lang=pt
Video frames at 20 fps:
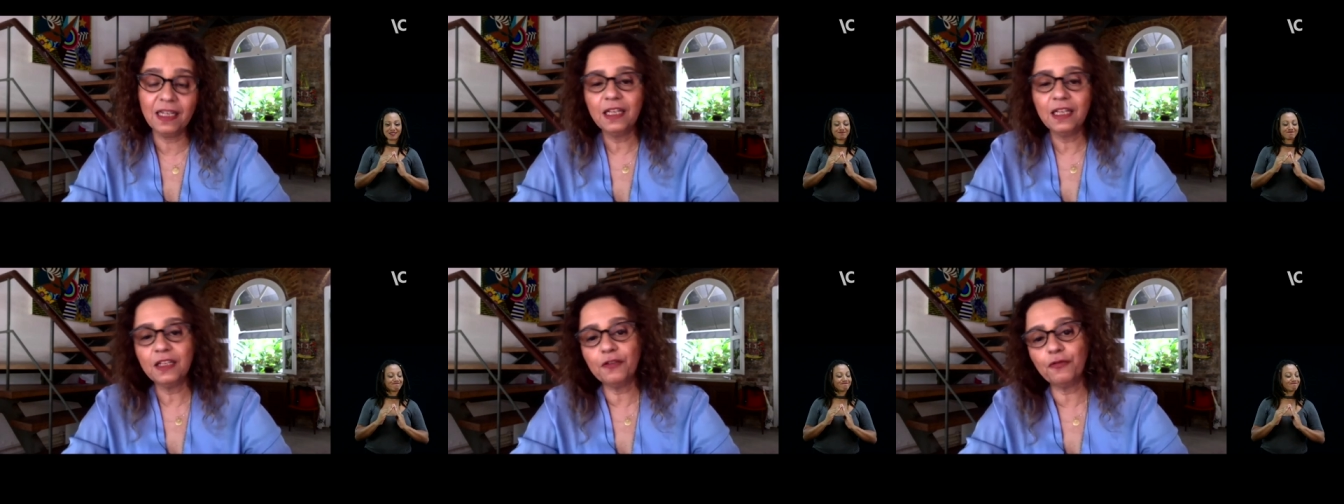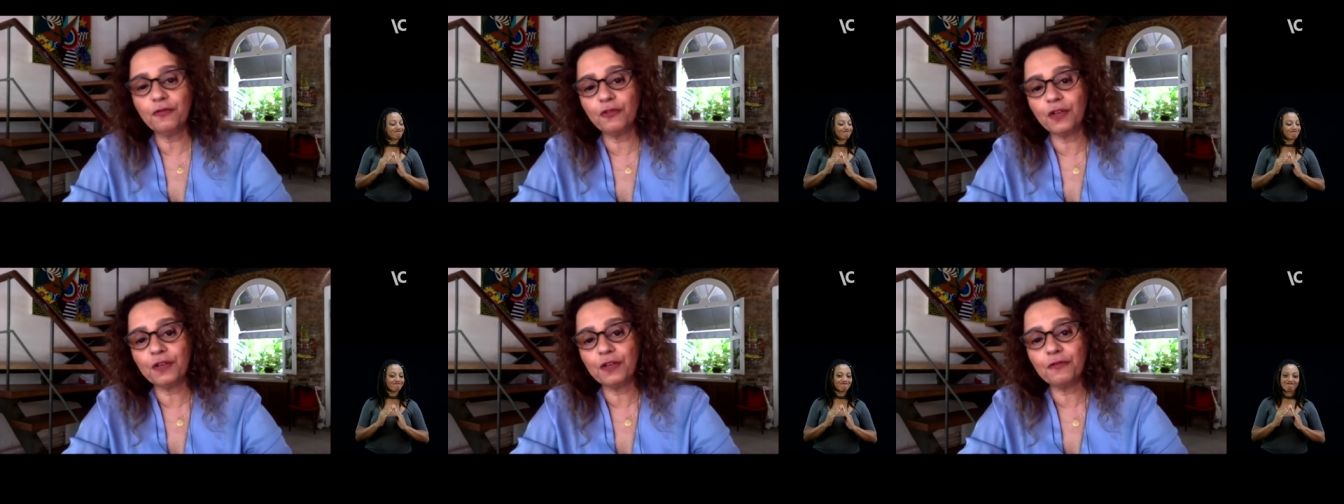Que
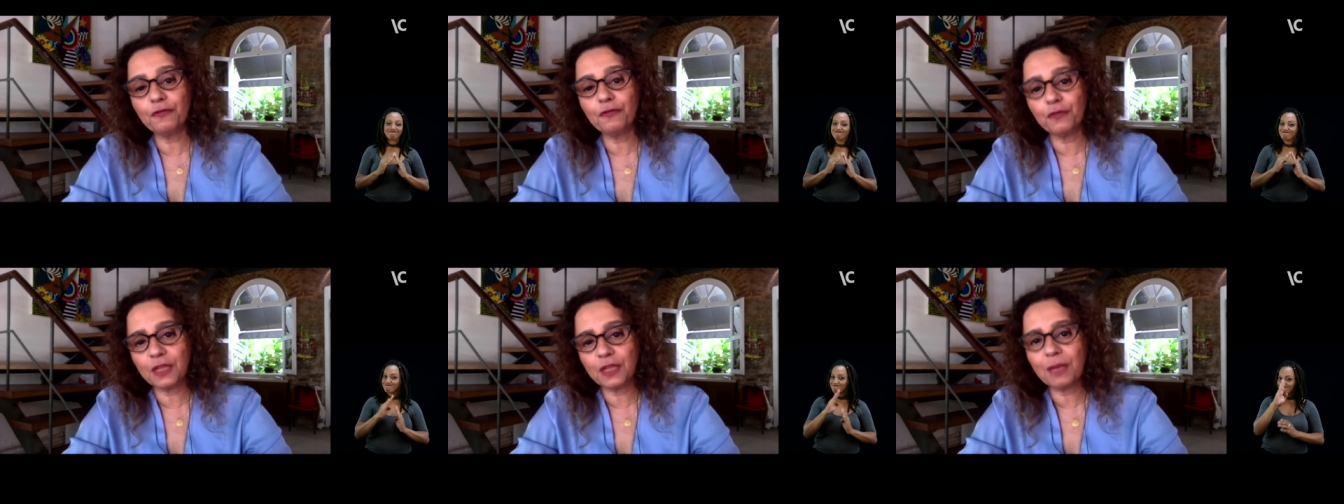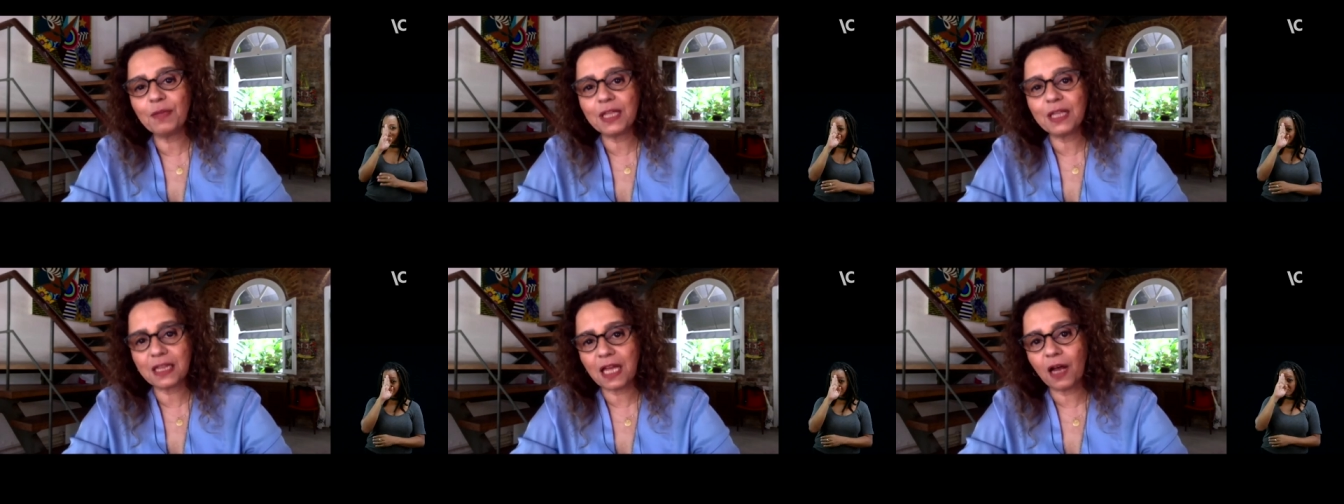foi
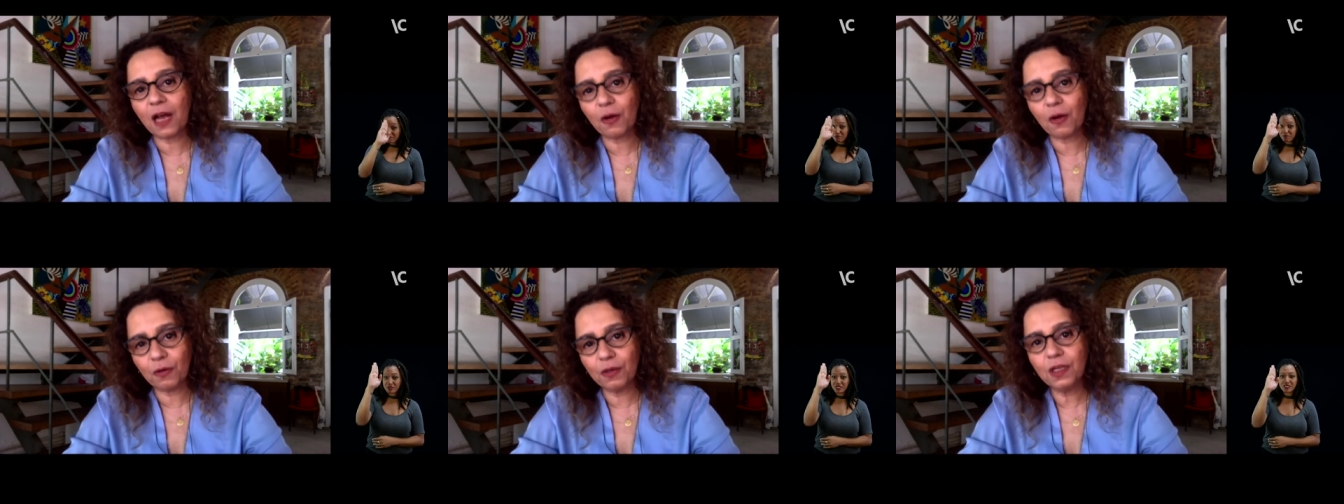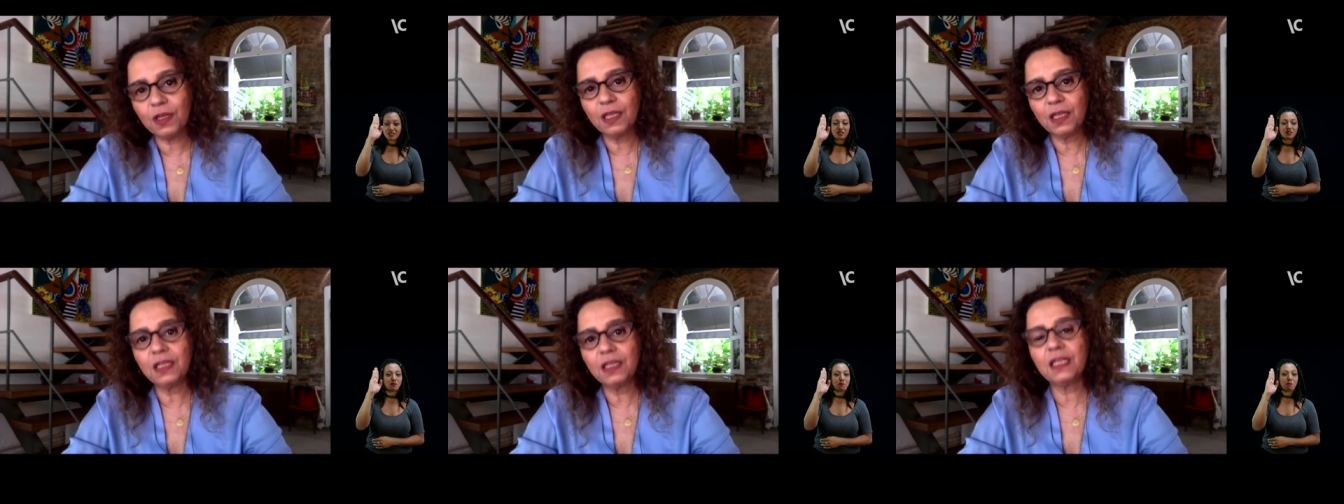fundamental,
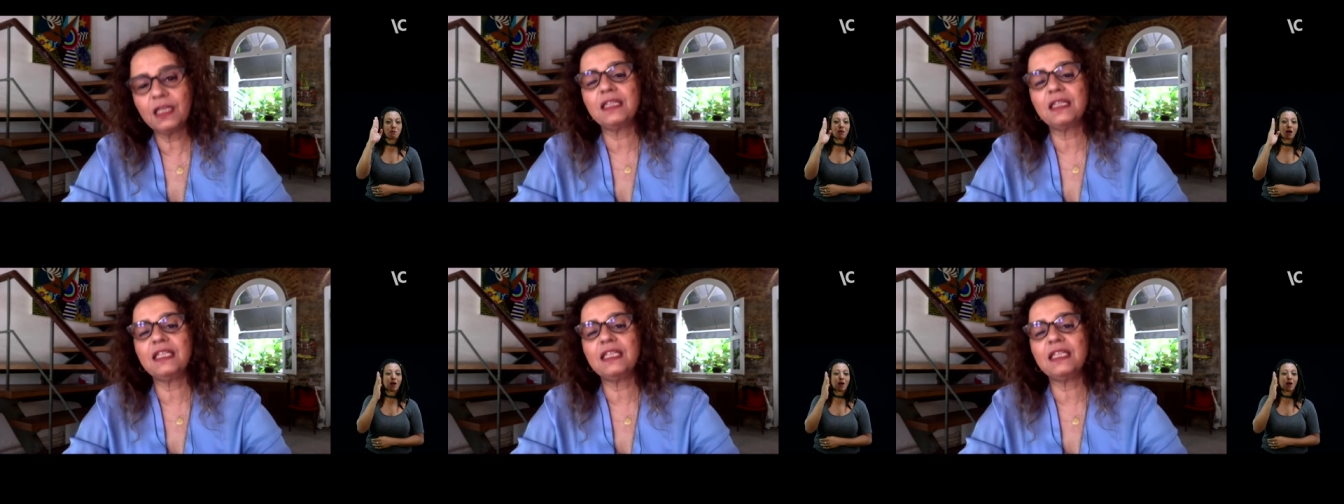né?